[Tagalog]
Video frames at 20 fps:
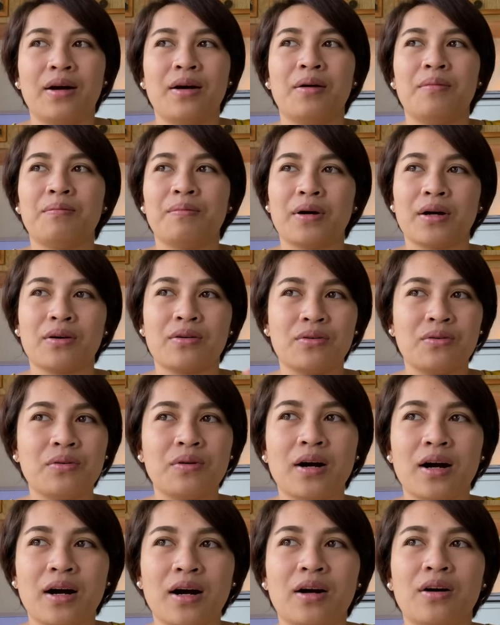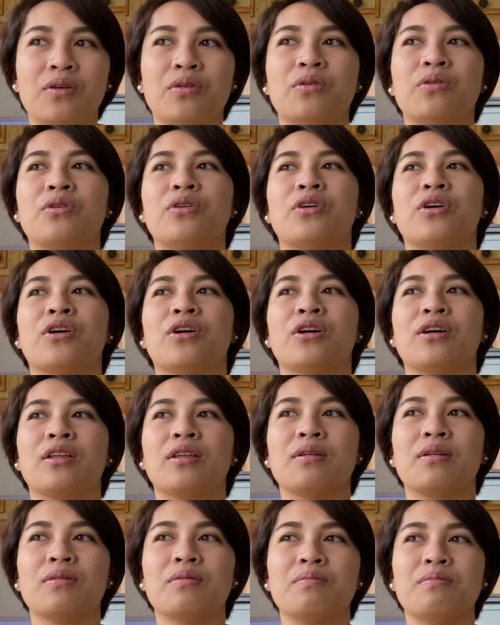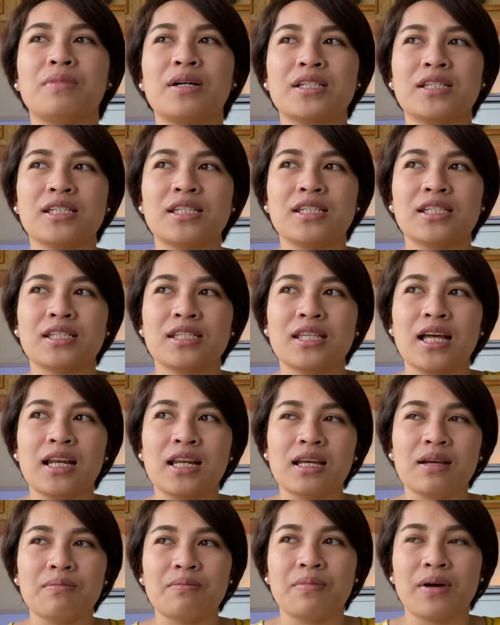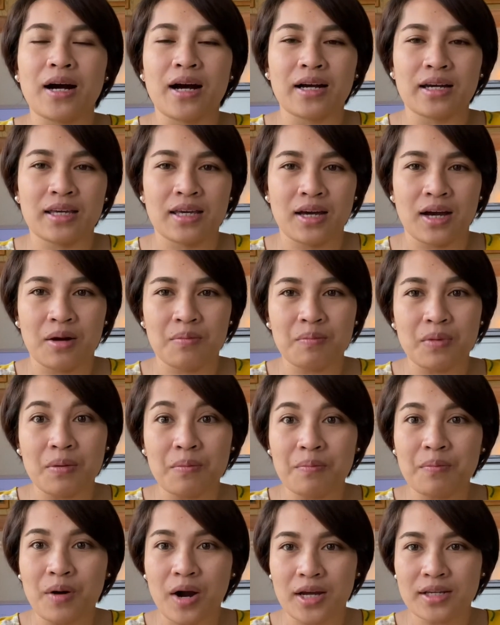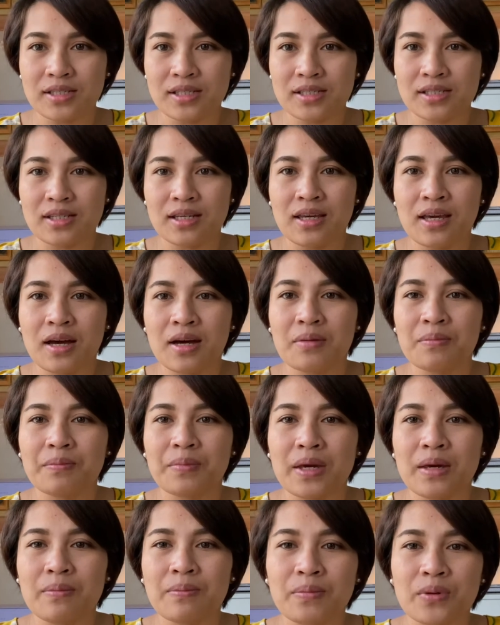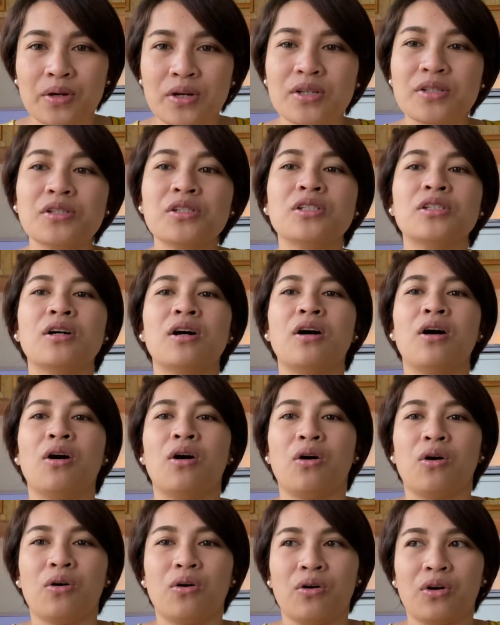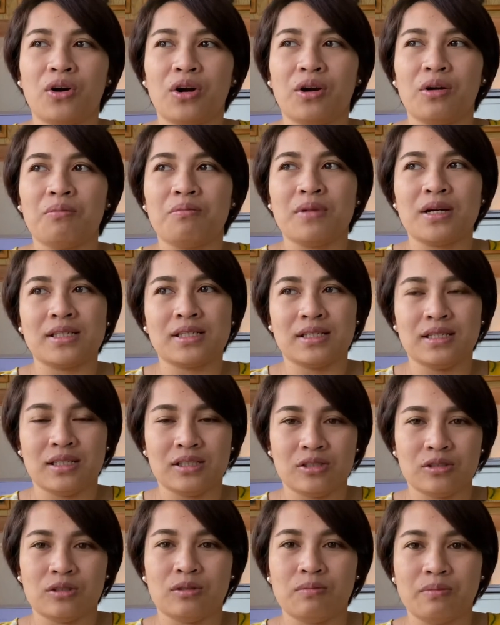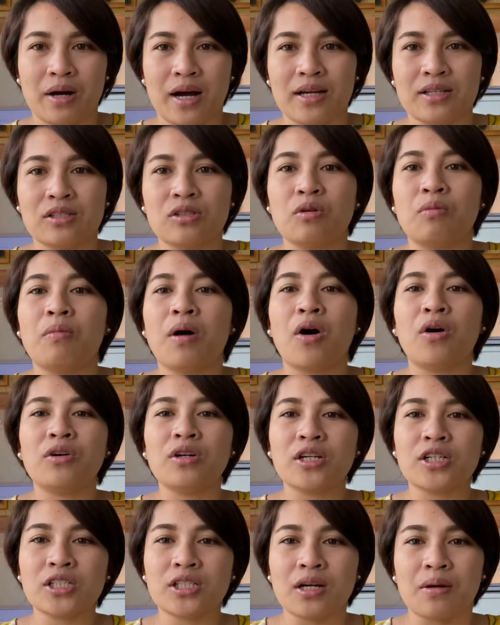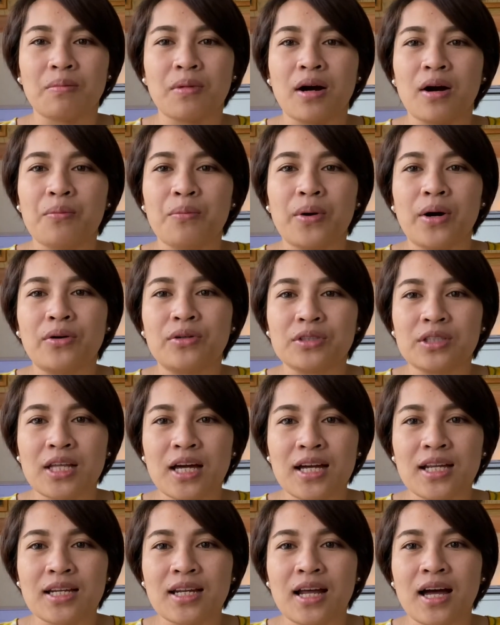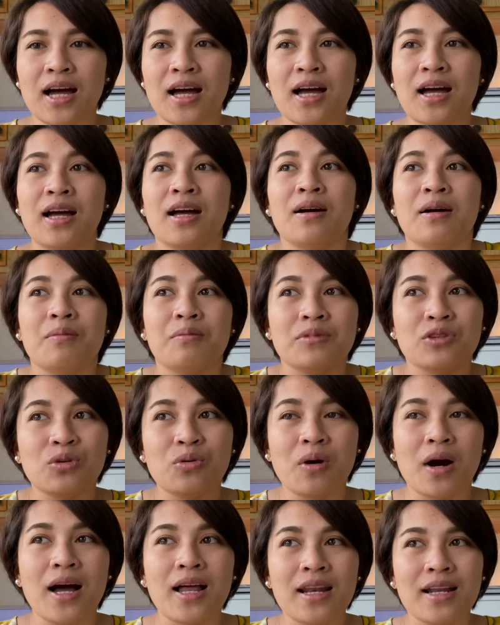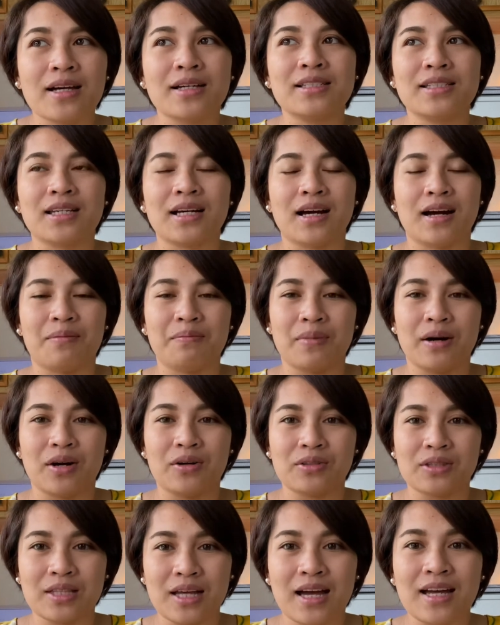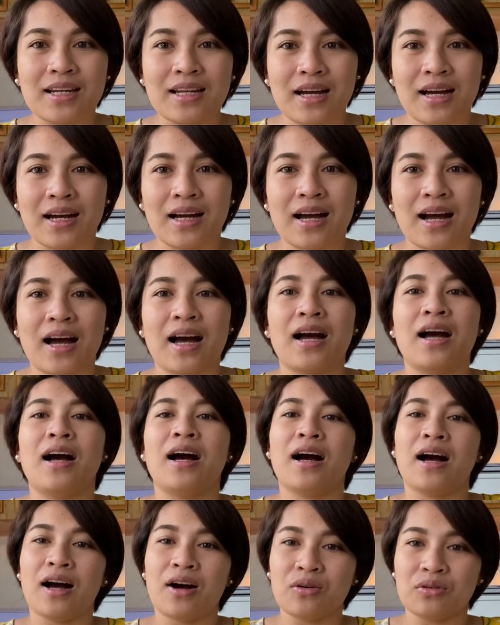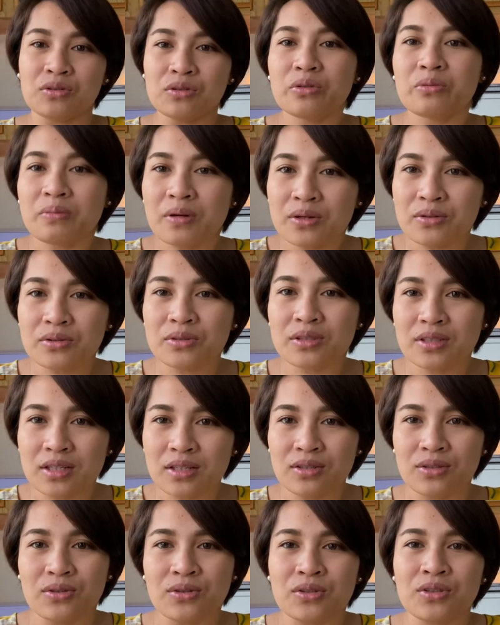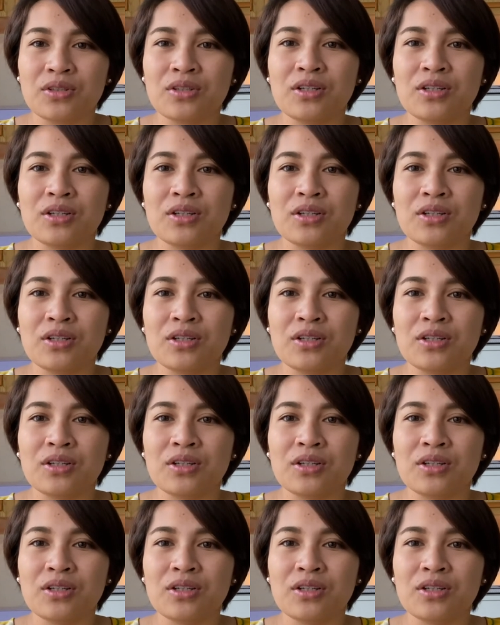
pagkuha or mas dali ba ang iyang pag-process sa iyang papers or mas lisod ba? So, mauna siya mga pangutana, duha lang sa kapangutana nga, akong tubagon karon